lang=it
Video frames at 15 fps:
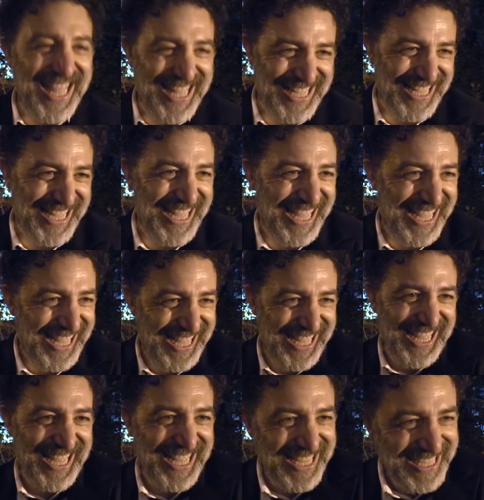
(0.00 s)
Ti abbiamo
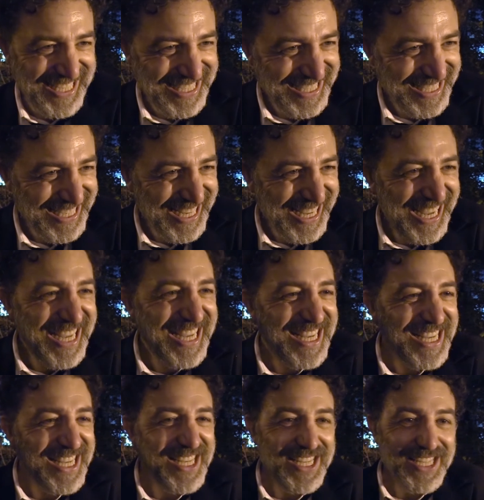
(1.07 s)
anche spoilerato
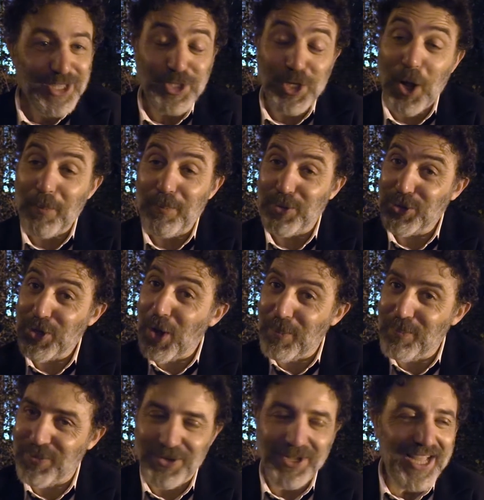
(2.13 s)
troppo e
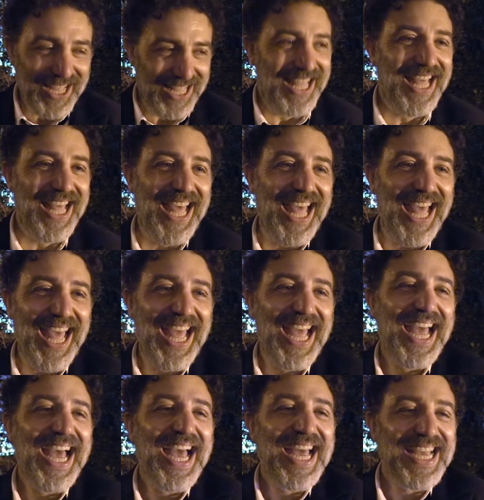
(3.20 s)
quindi ti lasciamo
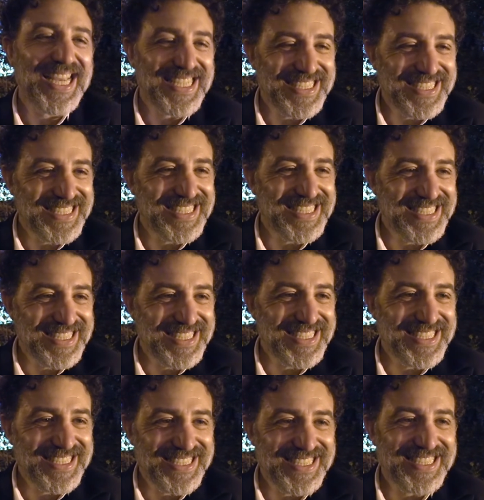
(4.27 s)
all'alcol e ai
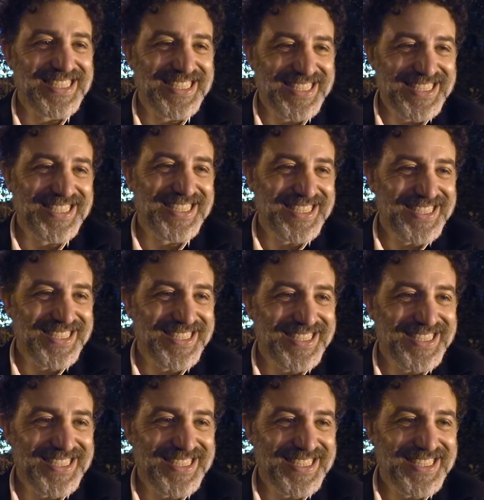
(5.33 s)

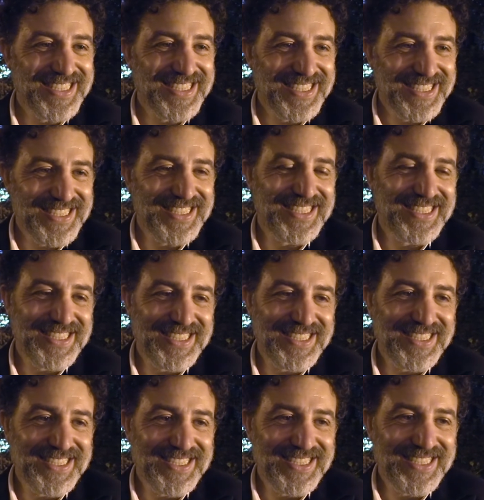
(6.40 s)
festeggiamenti per il tuo
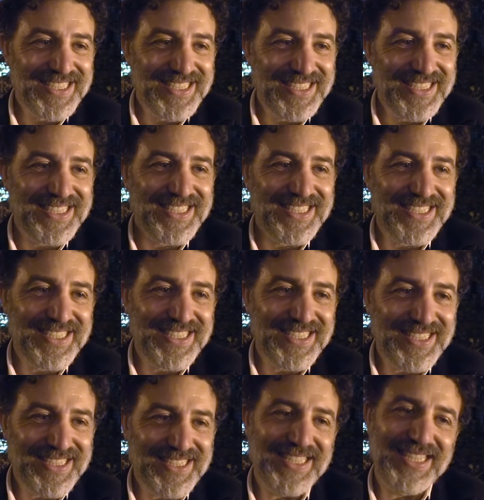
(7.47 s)
piccolo
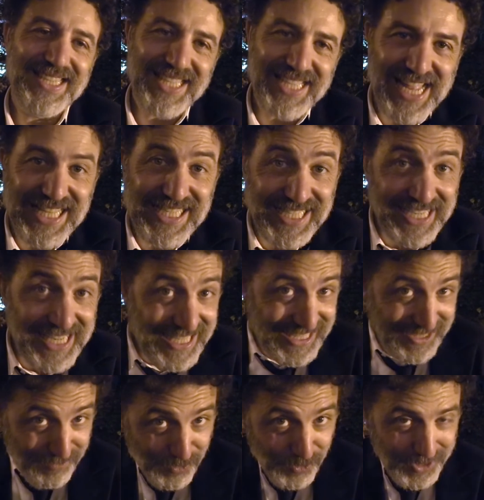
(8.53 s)
Oscar. Grazie,
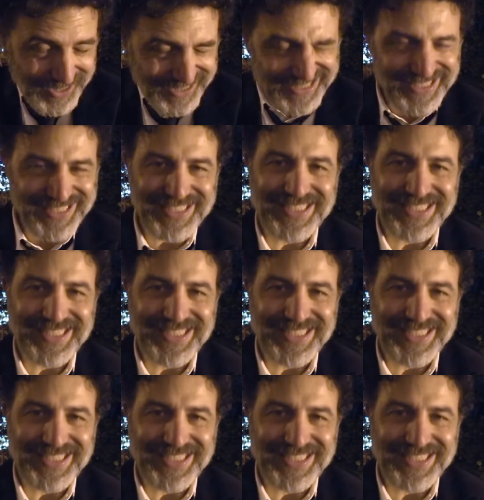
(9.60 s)
grazie a voi.